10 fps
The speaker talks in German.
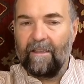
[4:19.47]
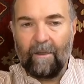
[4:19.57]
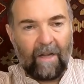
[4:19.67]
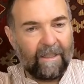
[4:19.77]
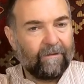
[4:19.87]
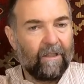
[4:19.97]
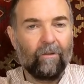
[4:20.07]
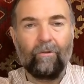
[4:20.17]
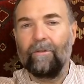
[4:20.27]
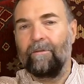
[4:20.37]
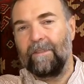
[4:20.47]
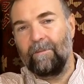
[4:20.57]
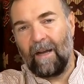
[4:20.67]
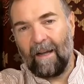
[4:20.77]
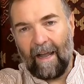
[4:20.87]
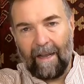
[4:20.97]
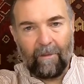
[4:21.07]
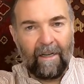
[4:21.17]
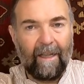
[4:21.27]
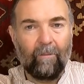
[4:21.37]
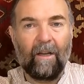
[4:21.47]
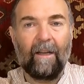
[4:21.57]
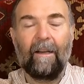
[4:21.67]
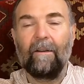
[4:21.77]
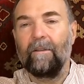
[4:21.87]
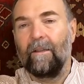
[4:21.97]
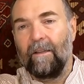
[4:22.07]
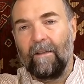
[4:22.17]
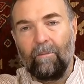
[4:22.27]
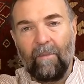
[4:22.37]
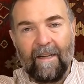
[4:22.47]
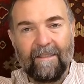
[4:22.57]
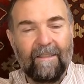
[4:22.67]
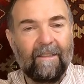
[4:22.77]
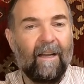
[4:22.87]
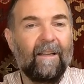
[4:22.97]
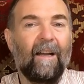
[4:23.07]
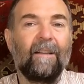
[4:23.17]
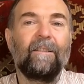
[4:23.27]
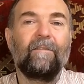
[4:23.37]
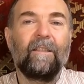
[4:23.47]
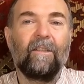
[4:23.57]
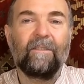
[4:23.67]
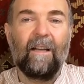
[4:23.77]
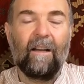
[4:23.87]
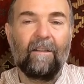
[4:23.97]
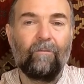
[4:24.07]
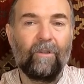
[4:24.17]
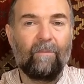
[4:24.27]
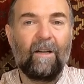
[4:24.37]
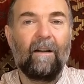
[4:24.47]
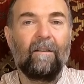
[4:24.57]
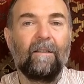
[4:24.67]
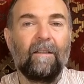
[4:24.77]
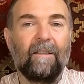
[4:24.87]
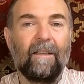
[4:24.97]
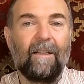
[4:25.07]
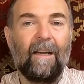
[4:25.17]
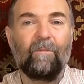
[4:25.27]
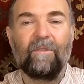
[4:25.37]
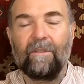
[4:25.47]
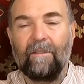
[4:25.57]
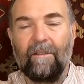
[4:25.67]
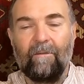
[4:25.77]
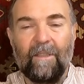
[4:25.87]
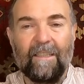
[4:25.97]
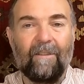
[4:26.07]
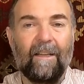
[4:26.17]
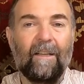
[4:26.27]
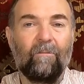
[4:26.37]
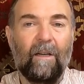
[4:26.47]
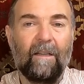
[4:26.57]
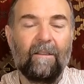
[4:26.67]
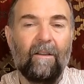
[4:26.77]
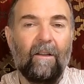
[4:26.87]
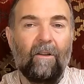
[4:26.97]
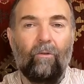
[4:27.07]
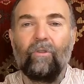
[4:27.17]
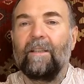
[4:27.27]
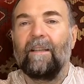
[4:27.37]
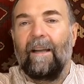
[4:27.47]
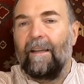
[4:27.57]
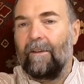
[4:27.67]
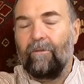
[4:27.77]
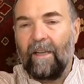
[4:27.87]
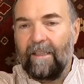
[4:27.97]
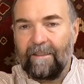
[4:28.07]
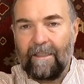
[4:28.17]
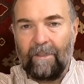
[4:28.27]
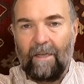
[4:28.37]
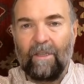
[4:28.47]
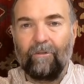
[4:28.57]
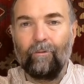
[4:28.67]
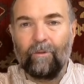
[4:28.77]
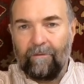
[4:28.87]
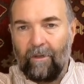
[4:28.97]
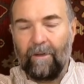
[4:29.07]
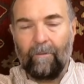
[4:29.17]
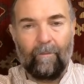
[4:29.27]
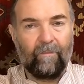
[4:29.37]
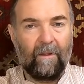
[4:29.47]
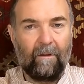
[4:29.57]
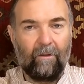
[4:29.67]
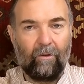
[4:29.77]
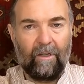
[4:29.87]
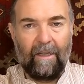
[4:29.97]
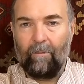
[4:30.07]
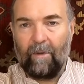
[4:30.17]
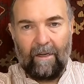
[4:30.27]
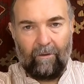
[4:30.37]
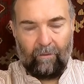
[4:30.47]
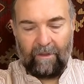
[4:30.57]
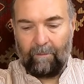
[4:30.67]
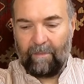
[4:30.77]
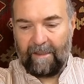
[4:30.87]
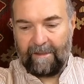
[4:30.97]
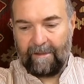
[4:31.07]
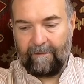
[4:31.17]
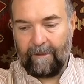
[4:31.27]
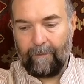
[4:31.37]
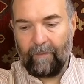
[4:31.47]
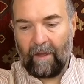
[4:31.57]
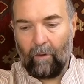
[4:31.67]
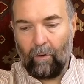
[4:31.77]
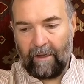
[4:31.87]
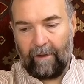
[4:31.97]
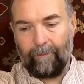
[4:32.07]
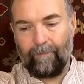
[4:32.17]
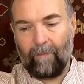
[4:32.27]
Ich habe ganz viele Kunden, die machen einmal EM rein, melden sich drei Jahre nicht wieder und sagen, hat wunderbar geklappt, nichts weiter gemacht. Und nach drei Jahren vielleicht ist er wieder mal trüb geworden, eine neue EM-Behandlung und dann passt es wieder. Okay.